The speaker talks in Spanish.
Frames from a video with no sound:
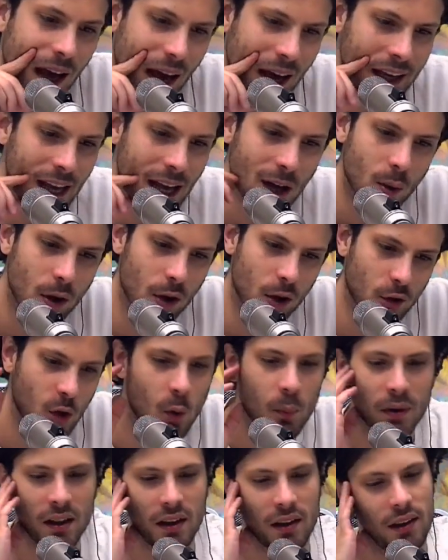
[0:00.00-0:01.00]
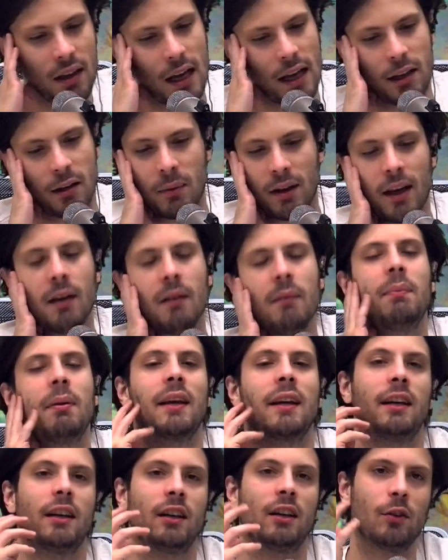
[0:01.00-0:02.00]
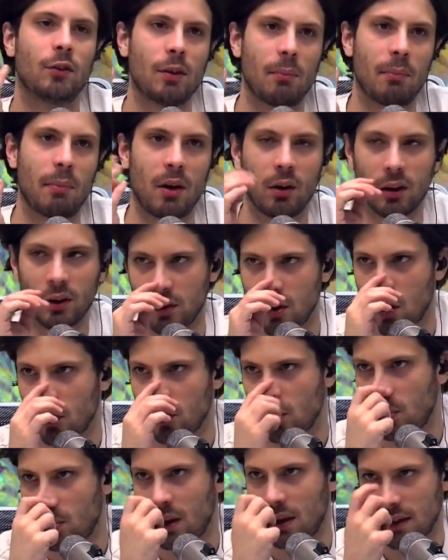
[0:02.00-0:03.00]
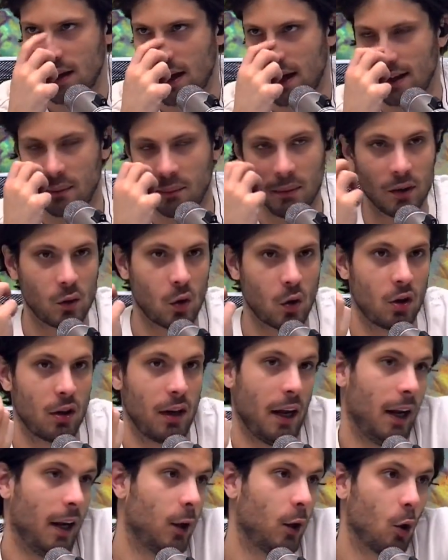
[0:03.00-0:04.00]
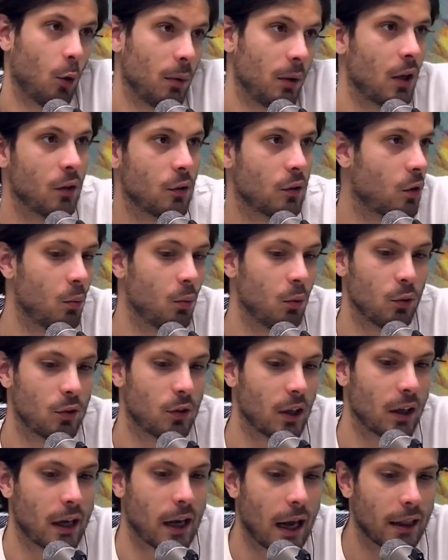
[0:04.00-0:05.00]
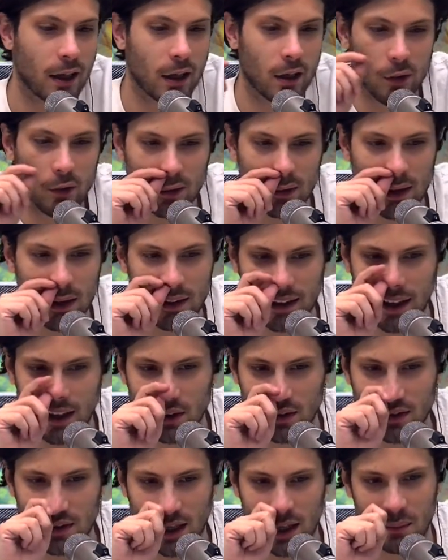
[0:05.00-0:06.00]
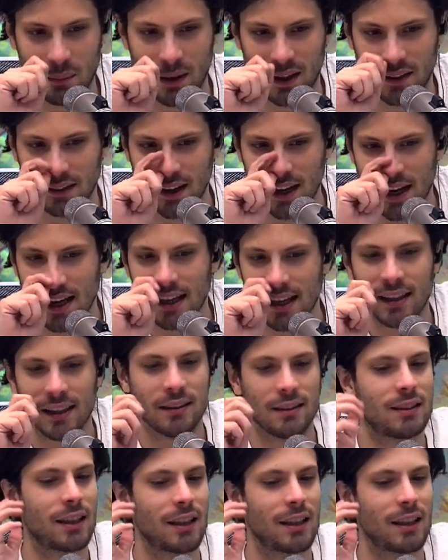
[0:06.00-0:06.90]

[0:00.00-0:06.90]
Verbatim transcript: Hay algo en los openings de anime, para quienes no sepan lo que son los openings de anime, son el comienzo musical de los, de los animes. Épicos.